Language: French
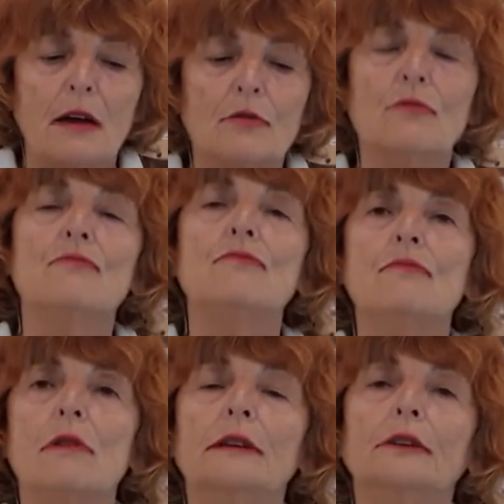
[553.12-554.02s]

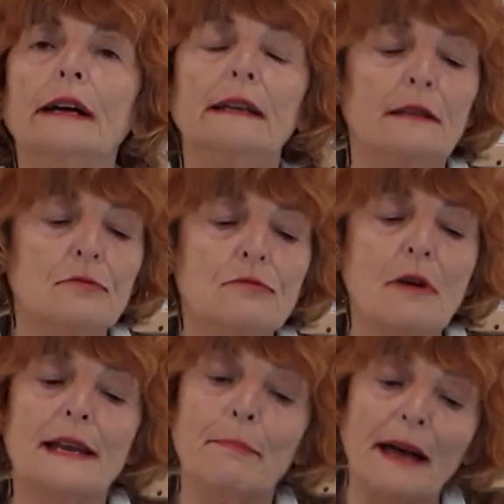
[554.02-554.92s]
euh, alors euh,
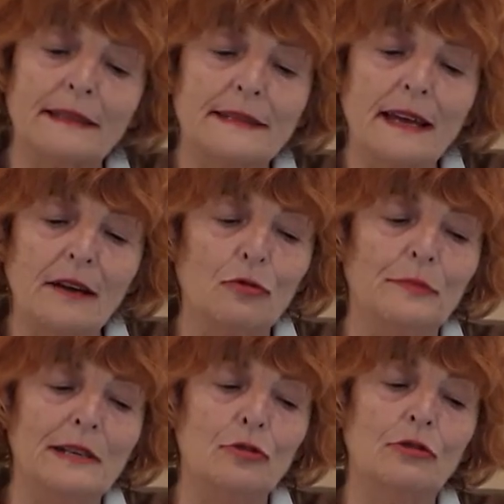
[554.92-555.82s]
elle, appartient au
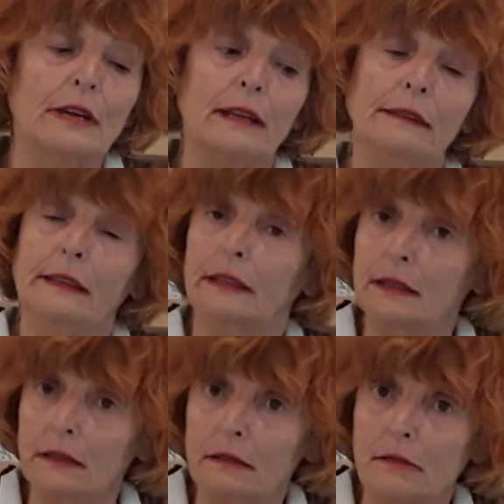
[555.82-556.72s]
milieu qu'elle
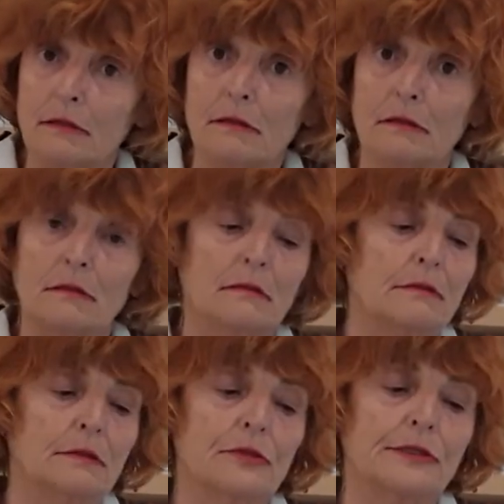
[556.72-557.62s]
décrit dans,
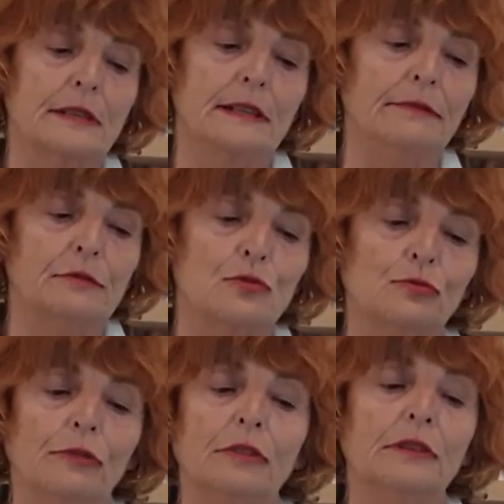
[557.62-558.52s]
ses livres,
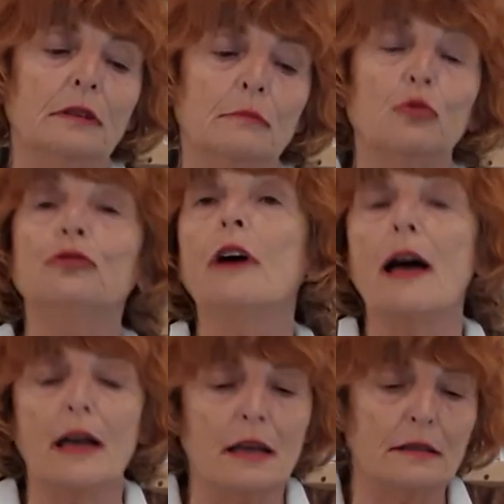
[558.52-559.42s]
souvent des
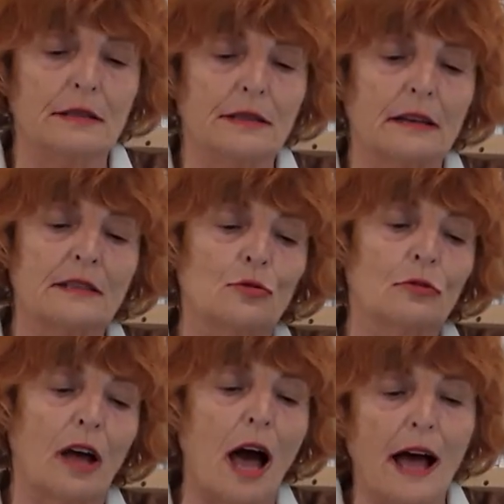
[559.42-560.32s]
mondains, des
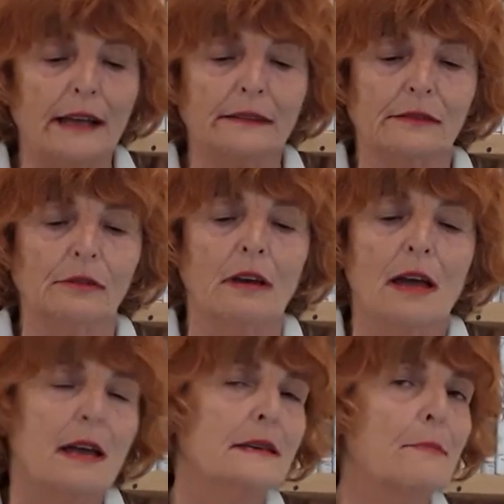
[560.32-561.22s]
aristocrates, euh,
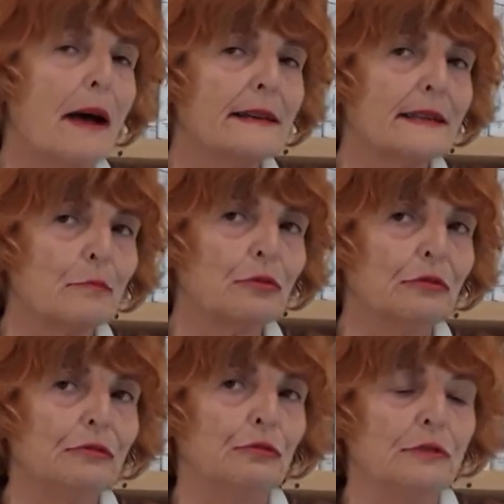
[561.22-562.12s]
qui paraissent un
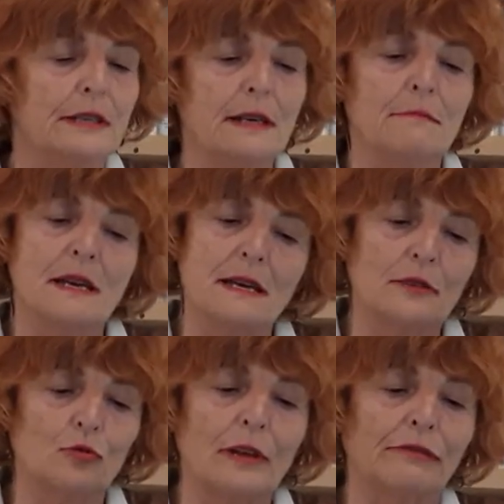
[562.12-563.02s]
peu futiles, mais
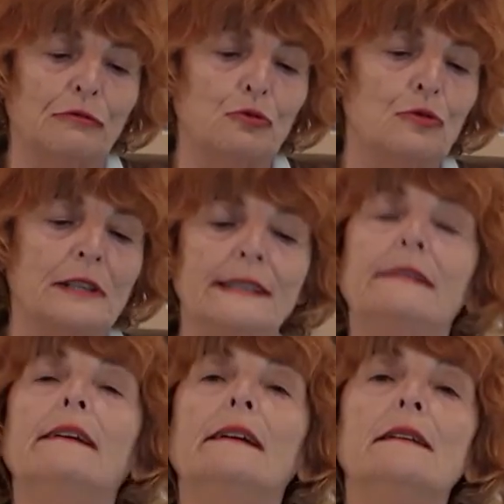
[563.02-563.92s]
sous la
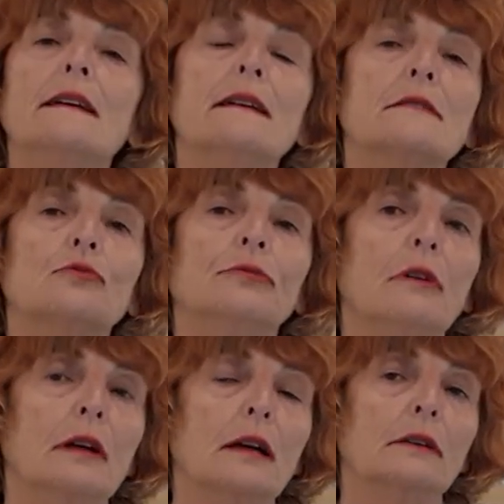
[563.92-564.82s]
futilité, il y a
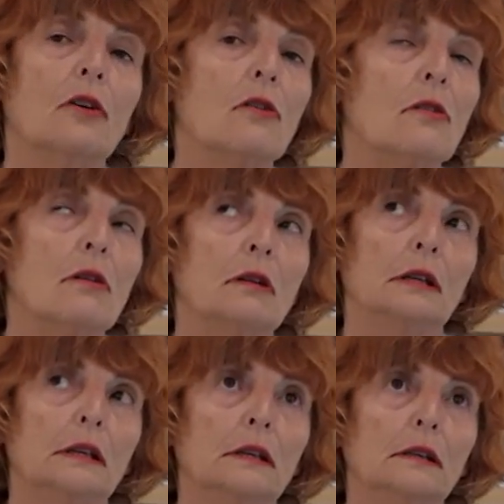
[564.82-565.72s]
souvent un grand,
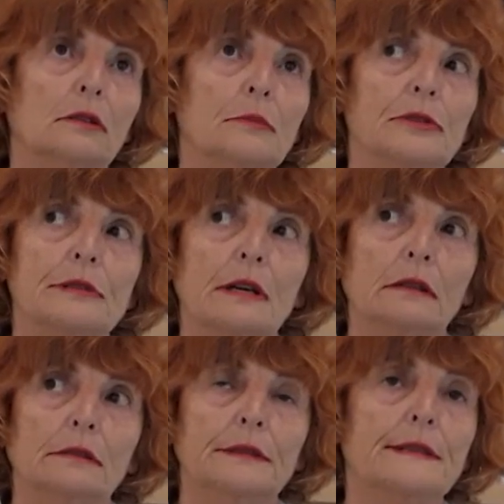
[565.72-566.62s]
comment dire,
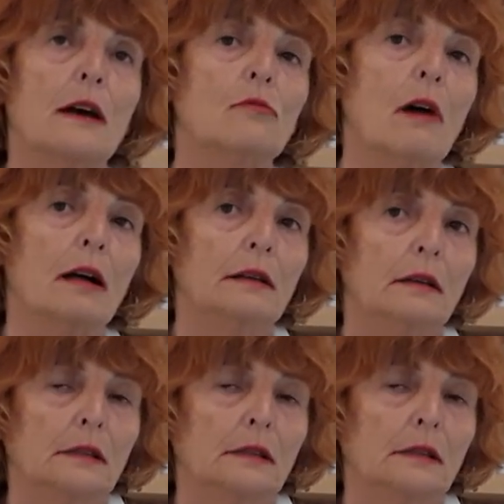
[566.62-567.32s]
désarroi.